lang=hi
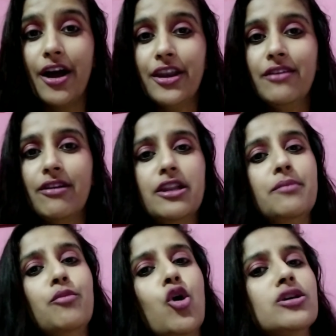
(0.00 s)
आने
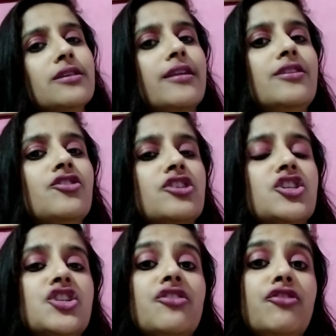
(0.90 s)
वाली बहुत सारी
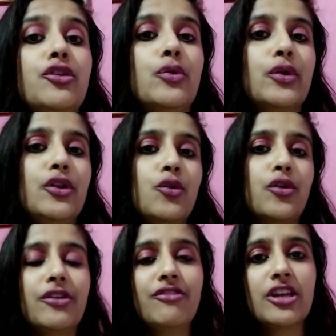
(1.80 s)
इंटरेस्टिंग वीडियो की
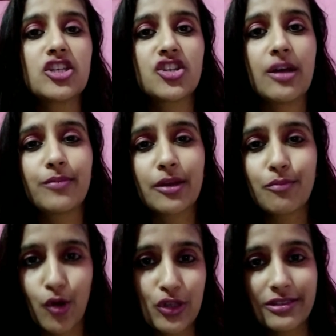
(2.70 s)
नोटिफिकेशन आप
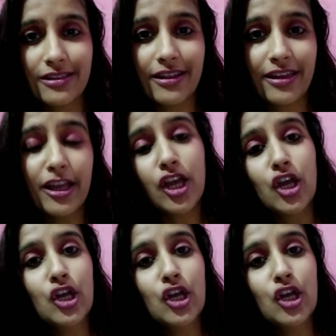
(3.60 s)
तक पहुंचती रहे